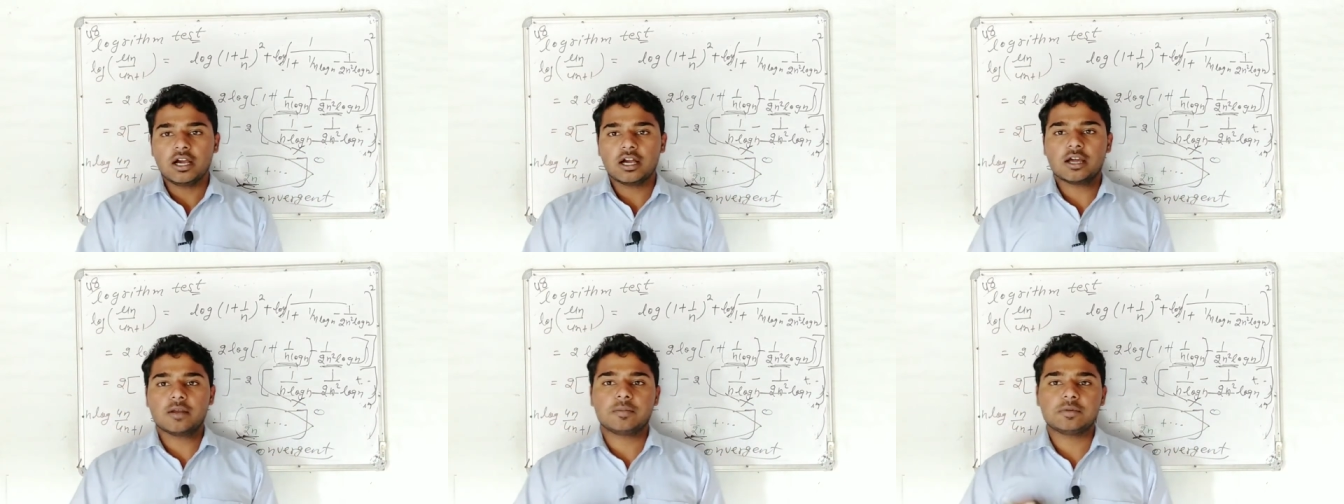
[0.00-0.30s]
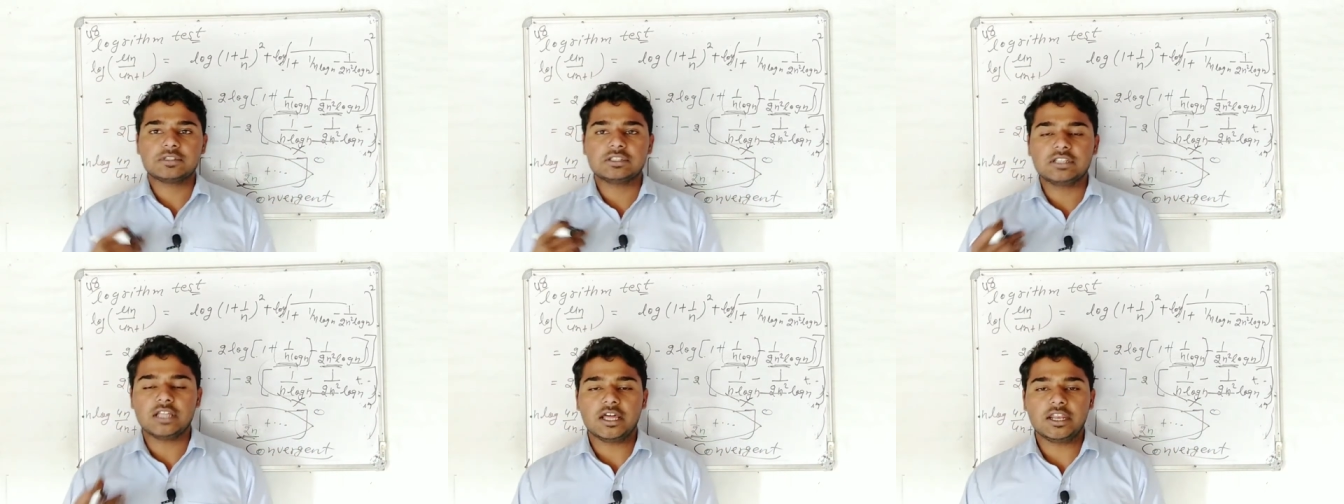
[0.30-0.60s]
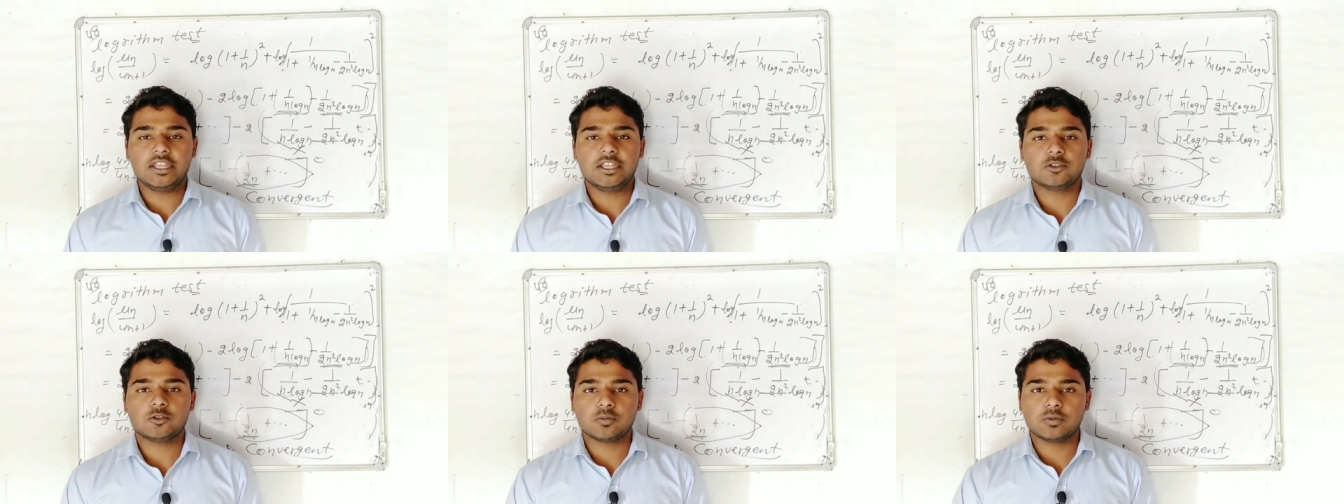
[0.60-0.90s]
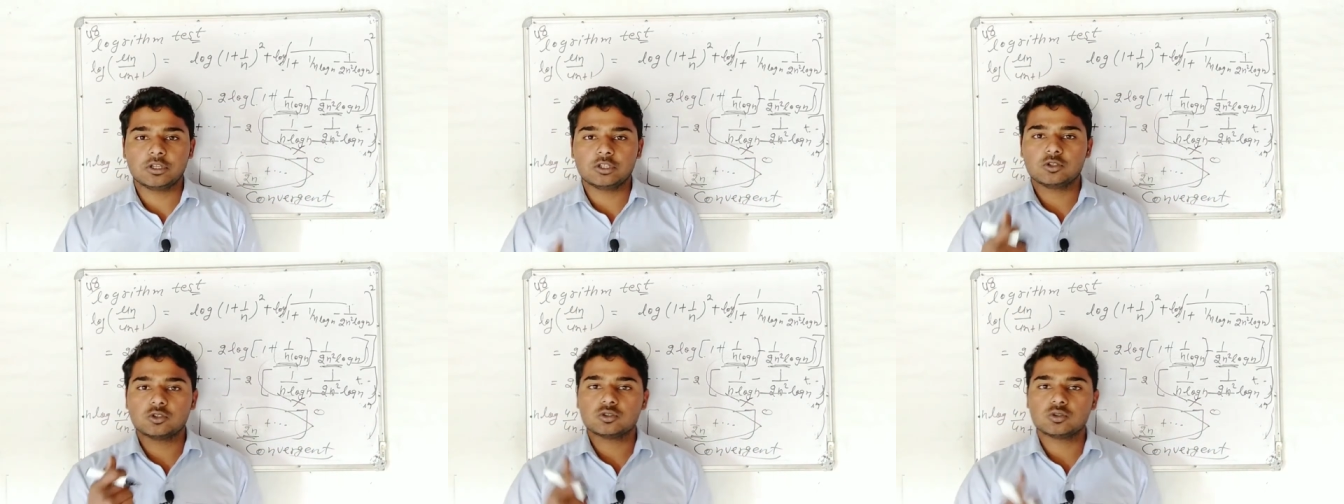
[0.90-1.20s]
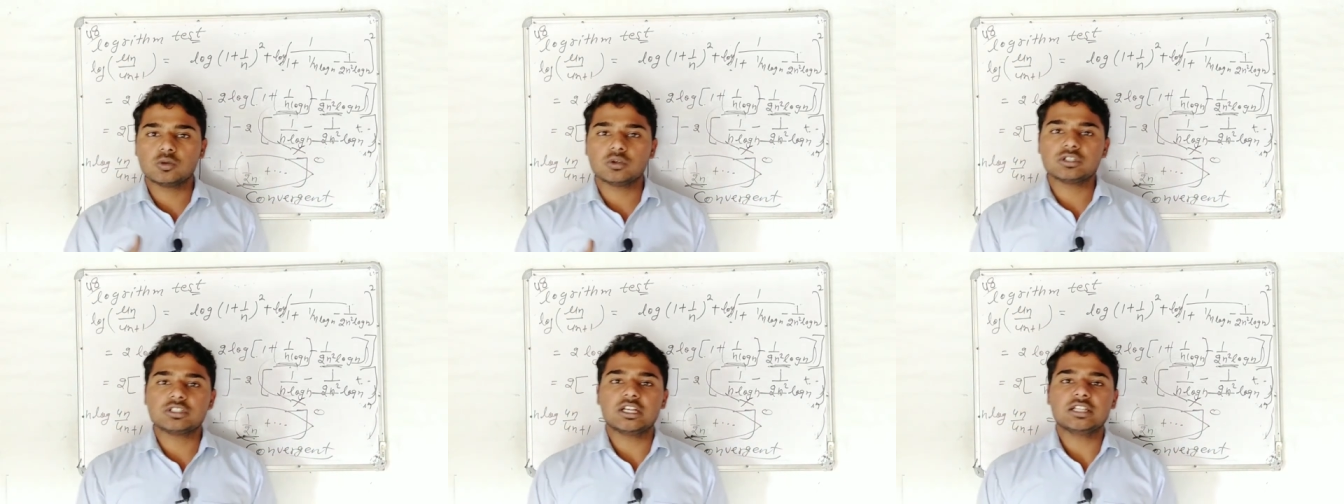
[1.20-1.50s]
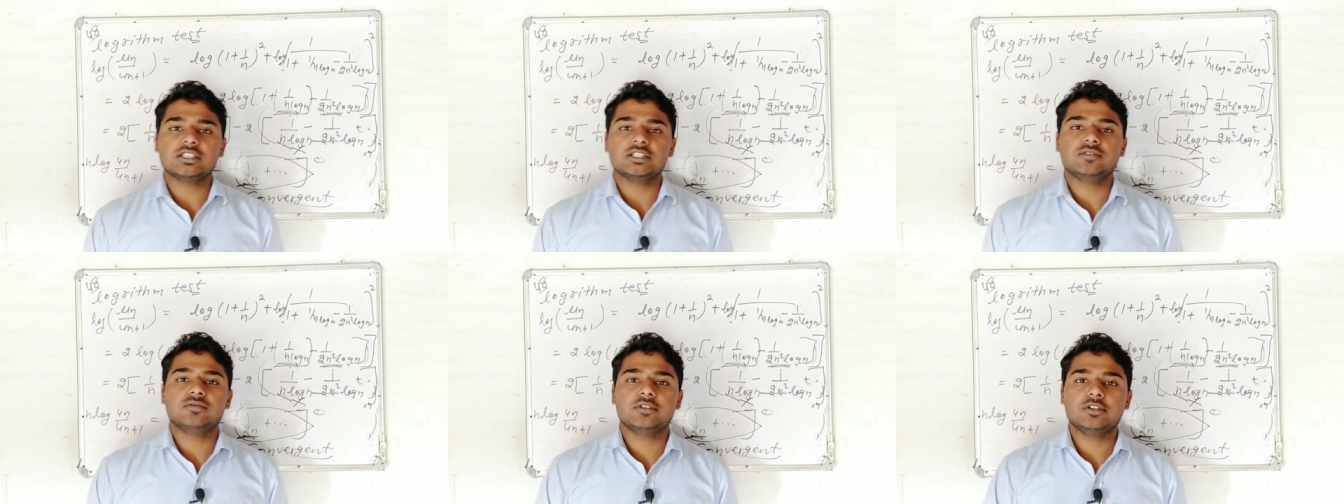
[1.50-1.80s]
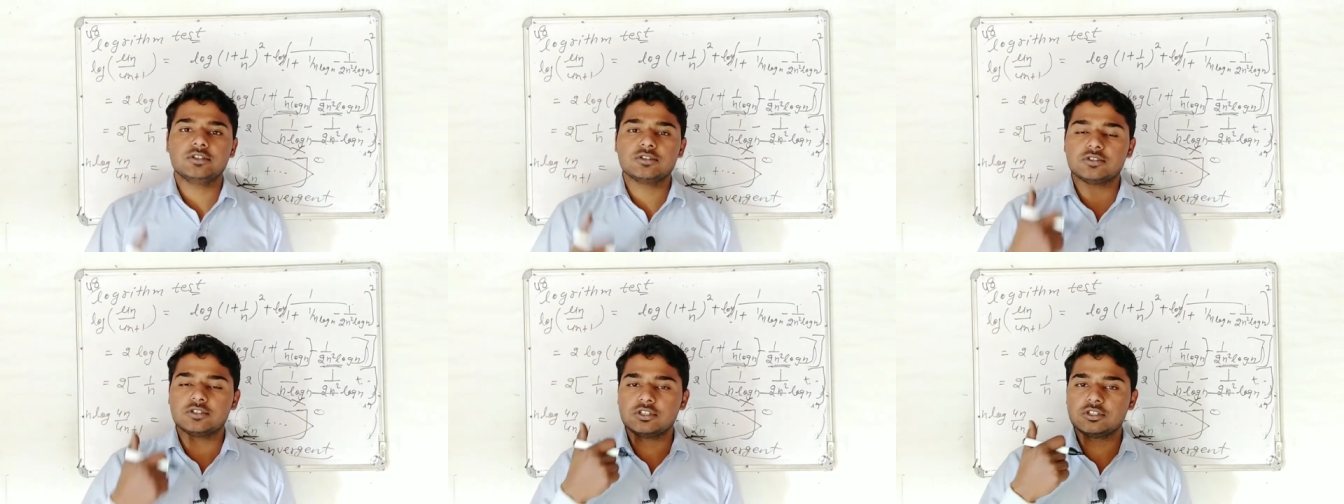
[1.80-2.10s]
अगर पसंद आ रही है तो अपने दोस्तों के साथ इन
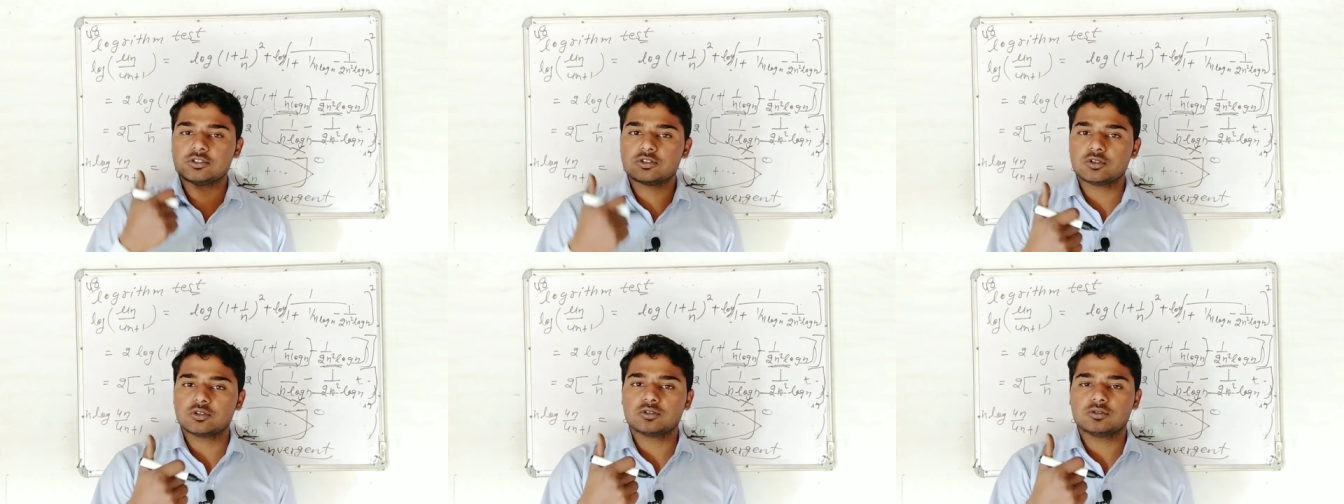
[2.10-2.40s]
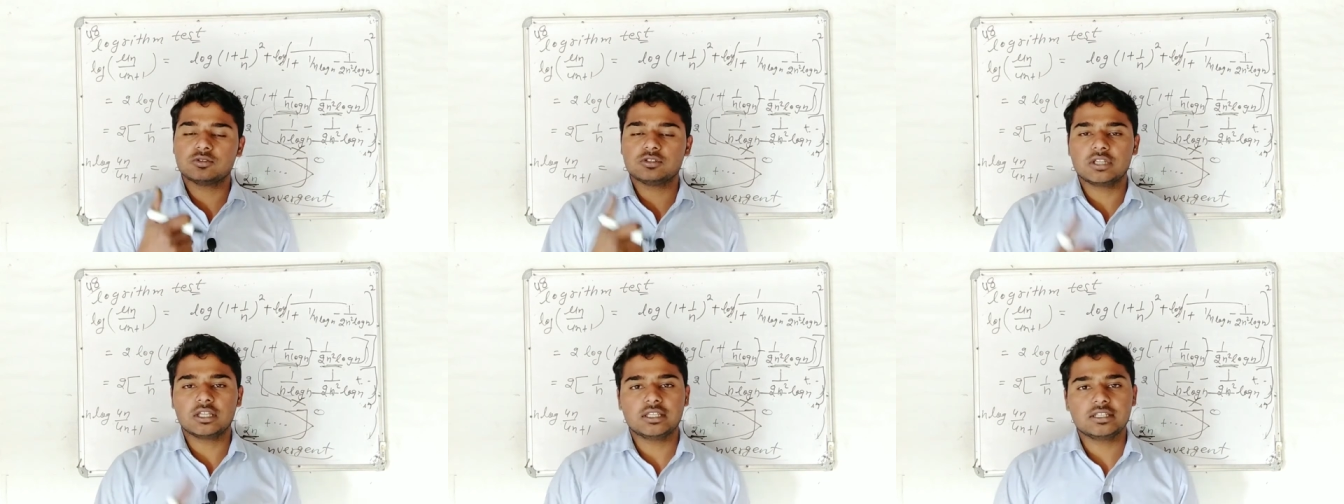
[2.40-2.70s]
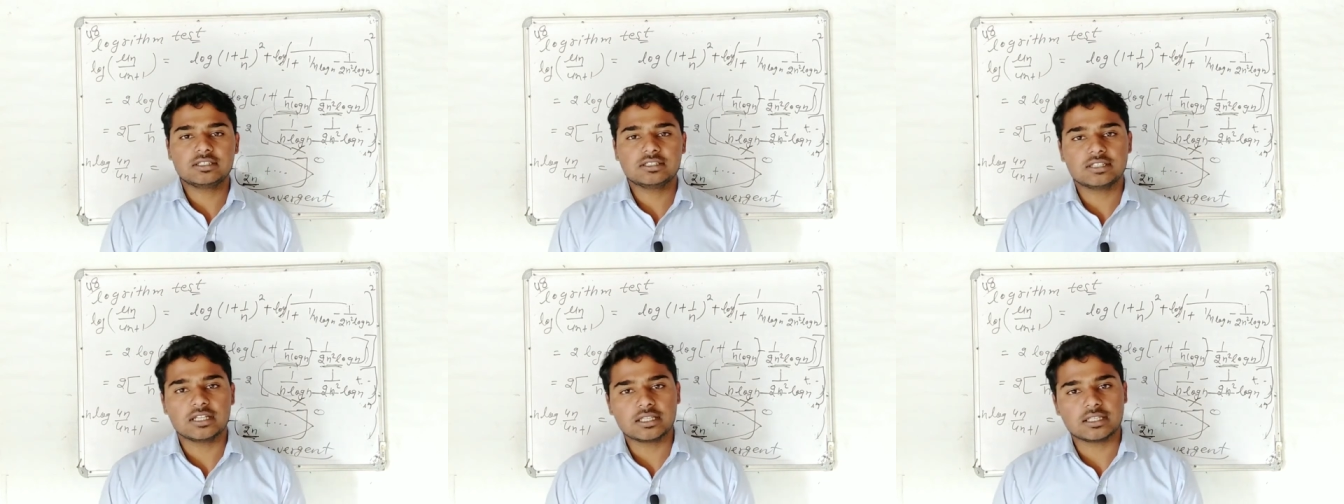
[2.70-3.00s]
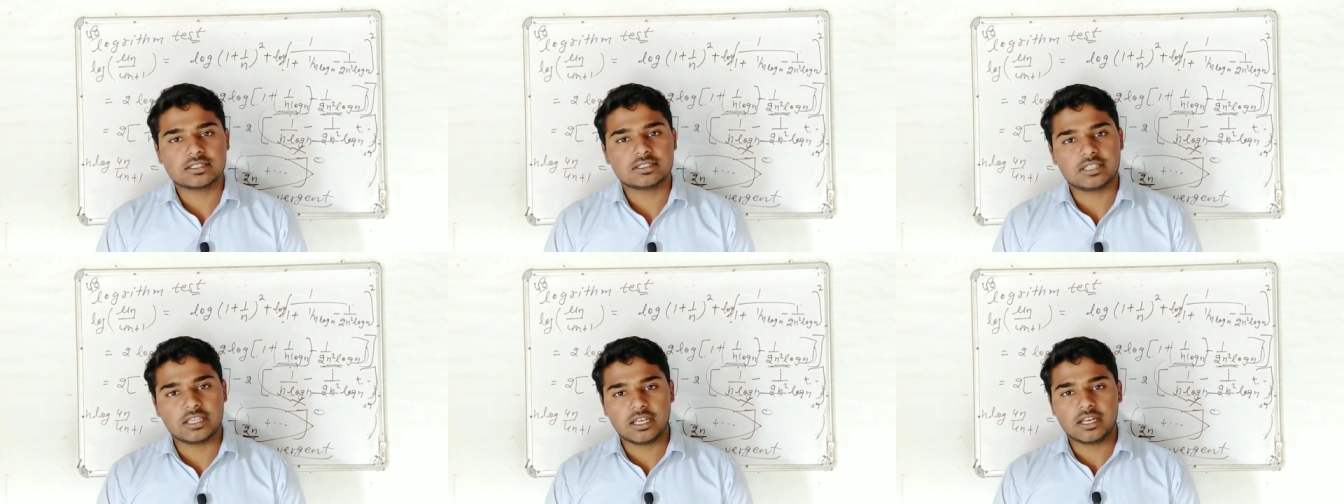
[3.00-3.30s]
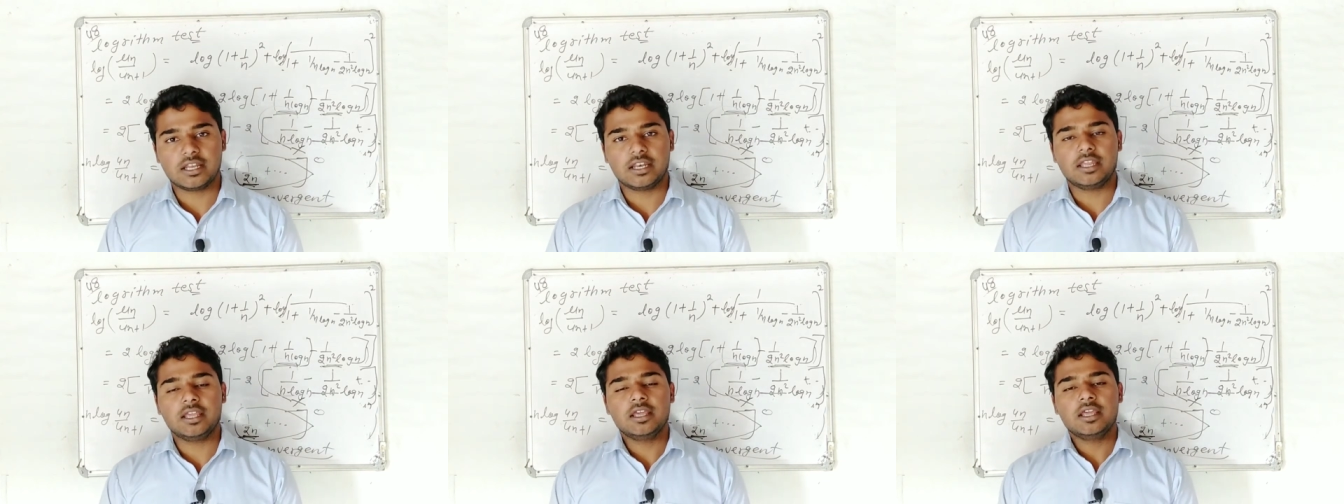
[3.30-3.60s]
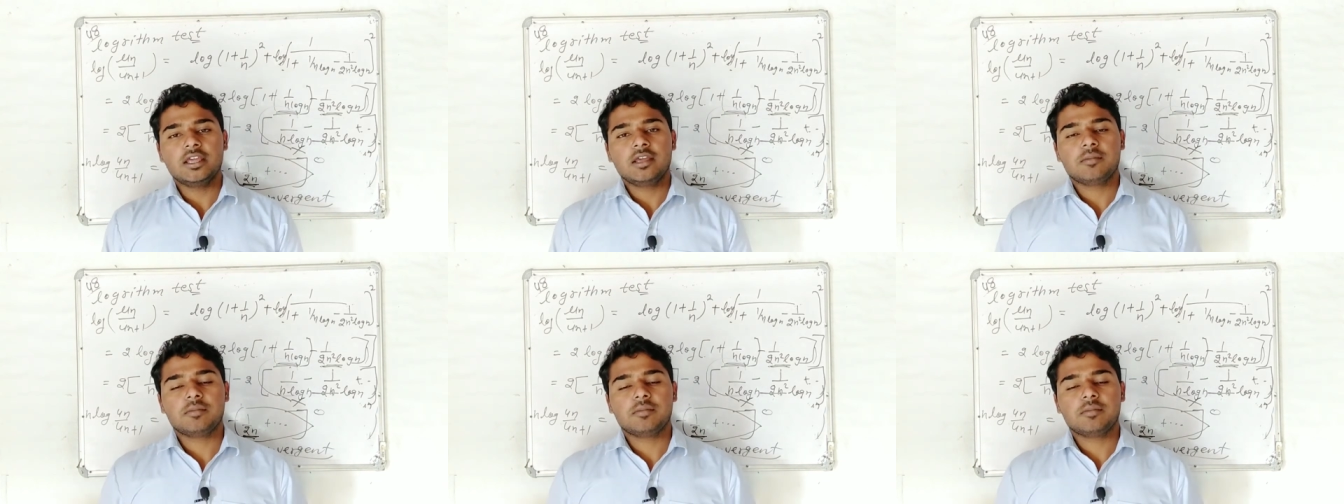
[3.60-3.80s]
वीडियो सीरीज को ज़्यादा से ज़्यादा शेयर करें